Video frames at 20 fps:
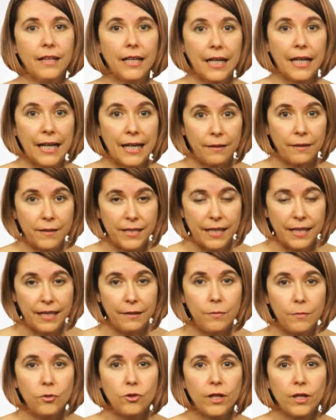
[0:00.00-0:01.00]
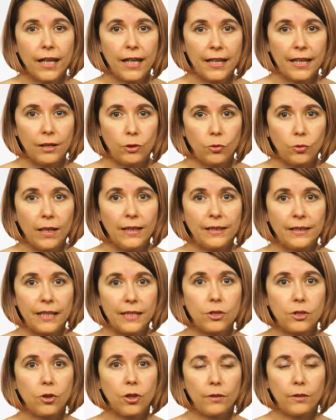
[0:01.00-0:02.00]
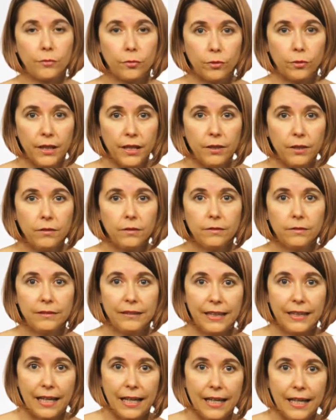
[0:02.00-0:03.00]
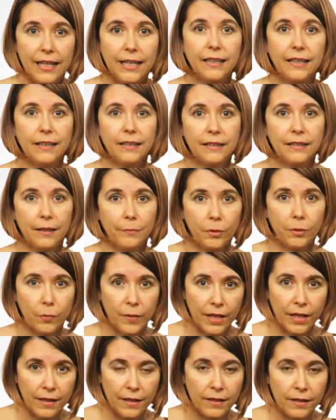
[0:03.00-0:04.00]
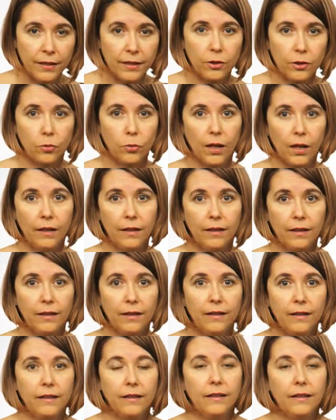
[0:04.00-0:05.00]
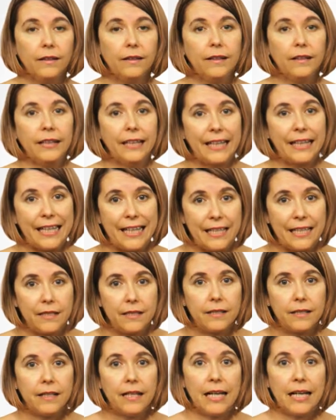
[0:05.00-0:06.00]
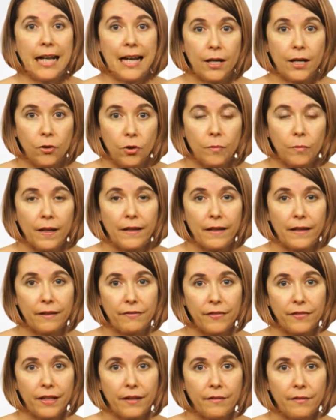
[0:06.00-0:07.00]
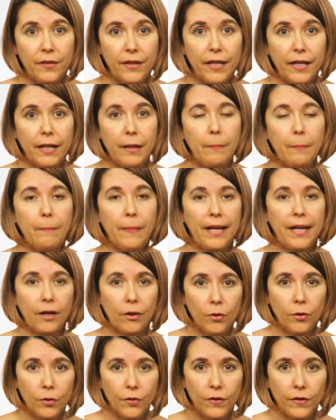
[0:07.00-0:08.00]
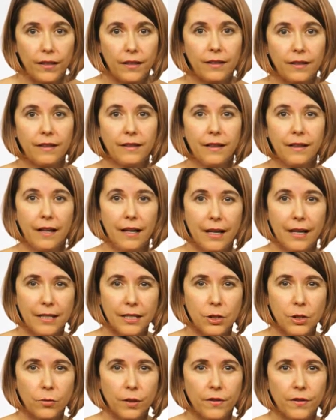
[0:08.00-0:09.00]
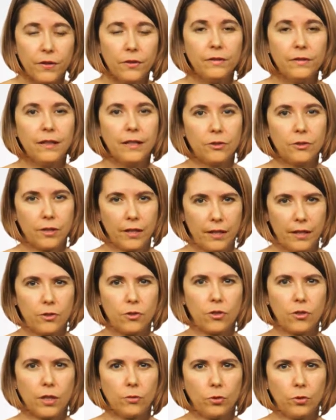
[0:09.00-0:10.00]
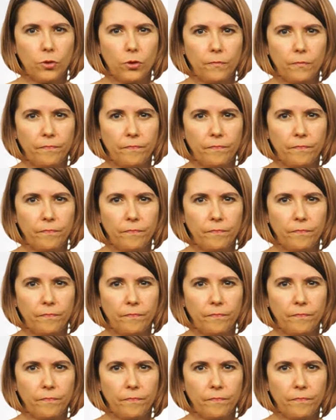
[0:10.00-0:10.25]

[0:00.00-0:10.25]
Revisaremos el actual texto refundido de la Ley de Propiedad Intelectual, que es la norma de referencia para conocer la situación de los derechos de autor,